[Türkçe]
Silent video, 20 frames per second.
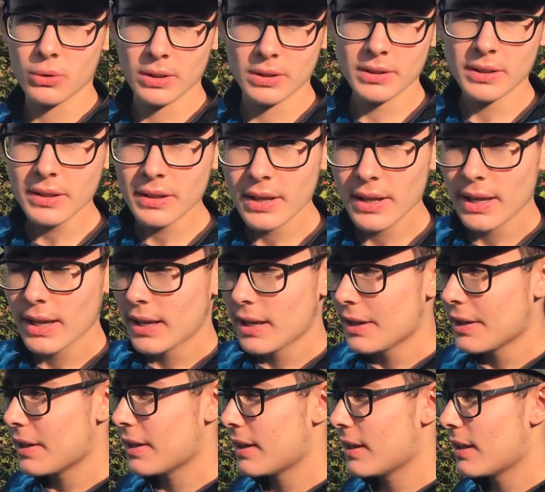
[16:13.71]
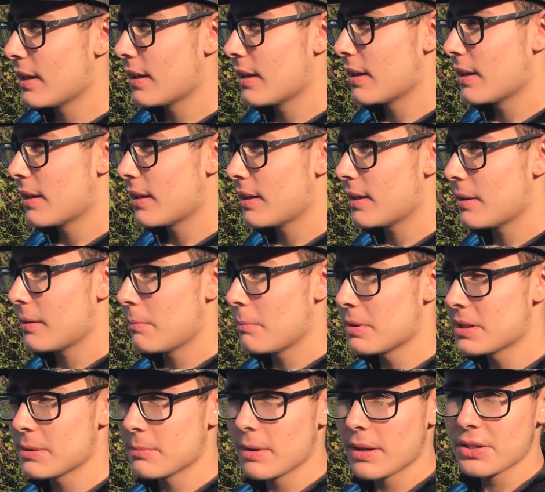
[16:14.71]
söyledik. E,
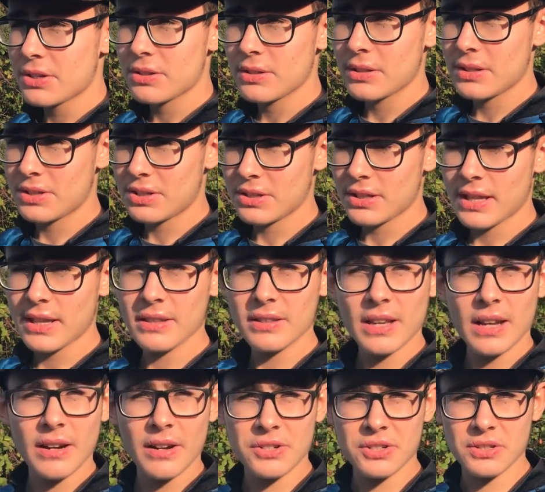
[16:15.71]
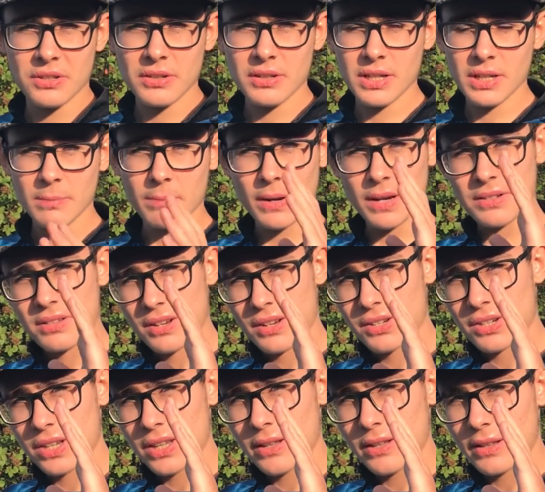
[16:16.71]
bizim en, için en değerli açının 45
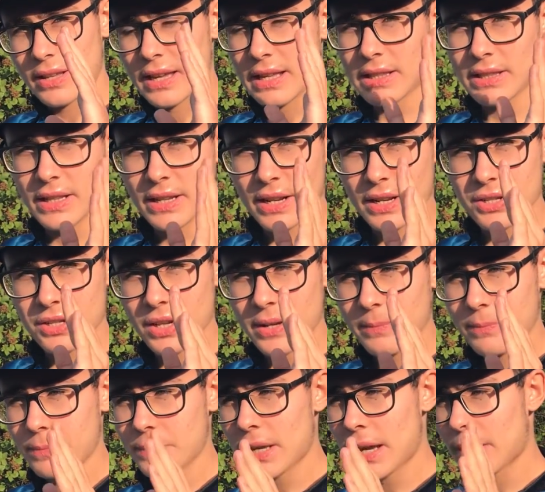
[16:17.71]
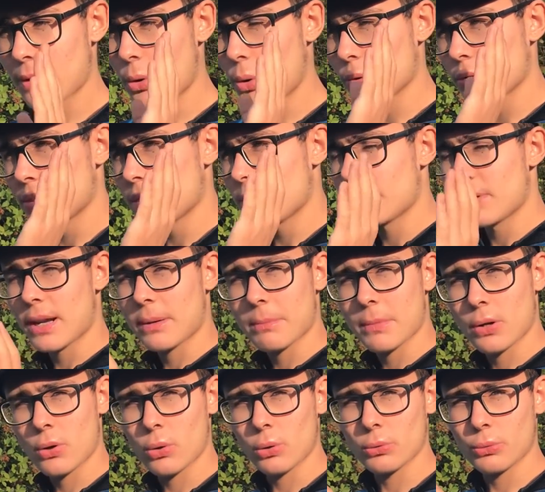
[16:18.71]
derece, 50 derece yani ortada
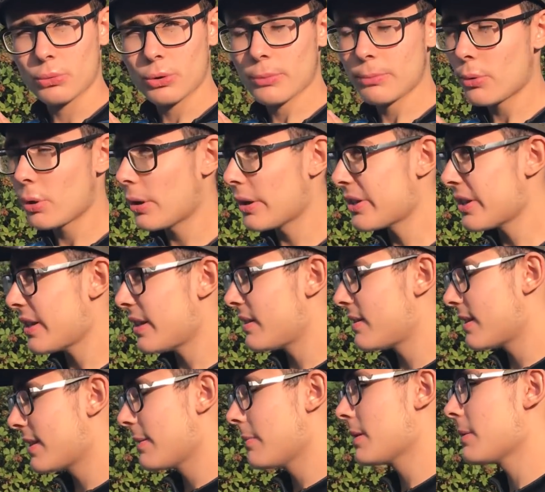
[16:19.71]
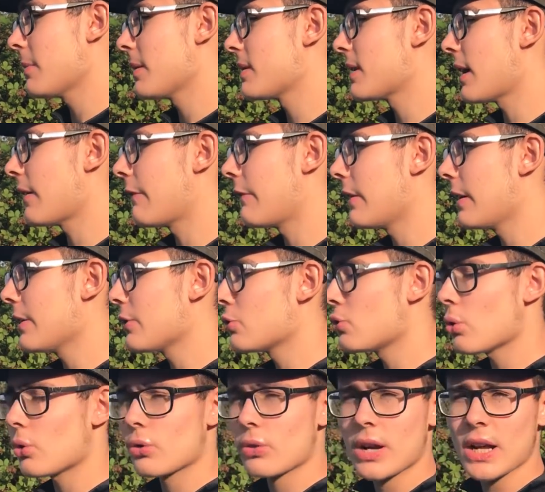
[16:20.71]
bırakmak olduğunu böylece istediğimiz mesafeye
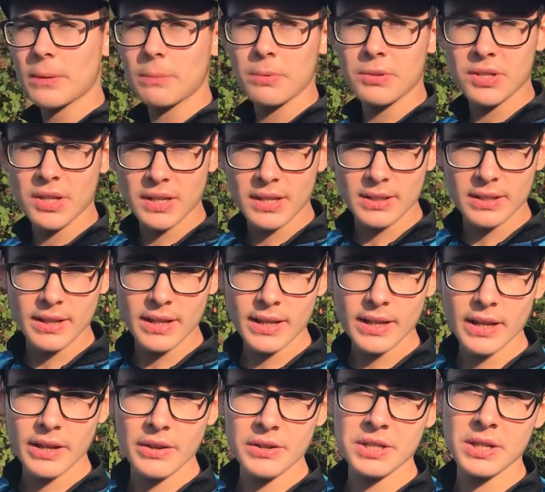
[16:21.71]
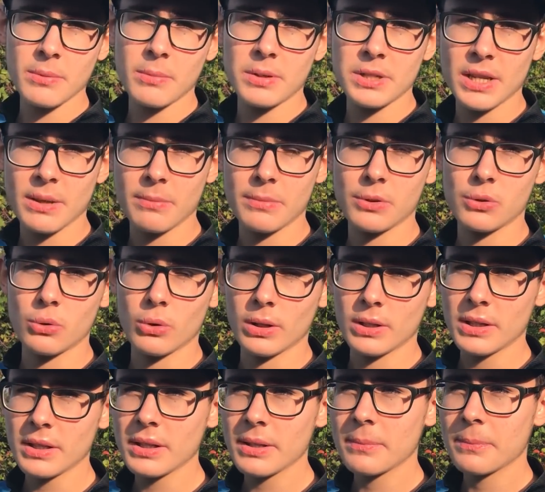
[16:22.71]
çok rahat bir şekilde erişebileceğimizi
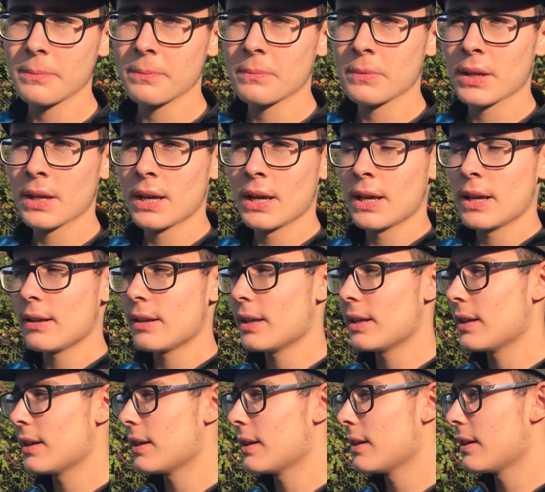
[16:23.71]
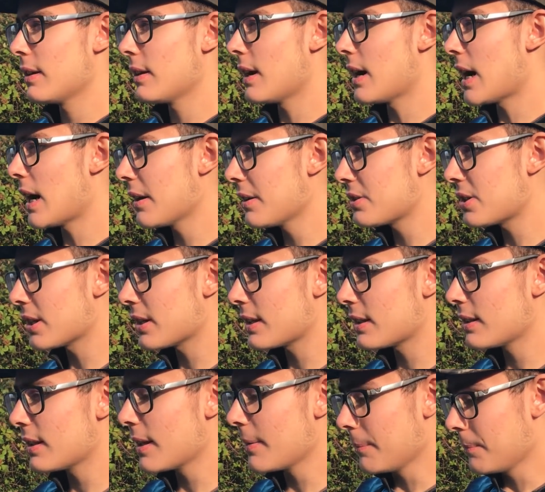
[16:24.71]
söyledik. Ee, aynı
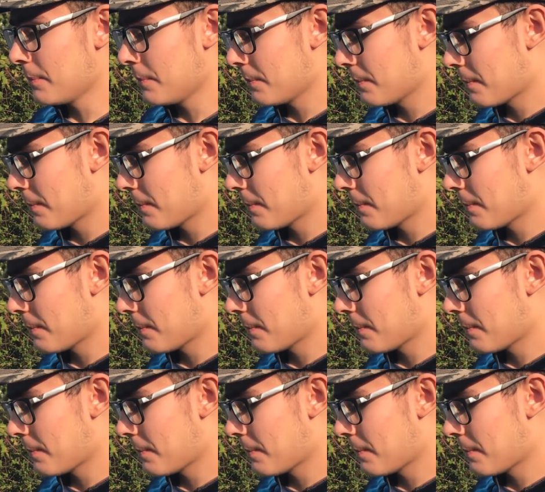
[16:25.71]
şekilde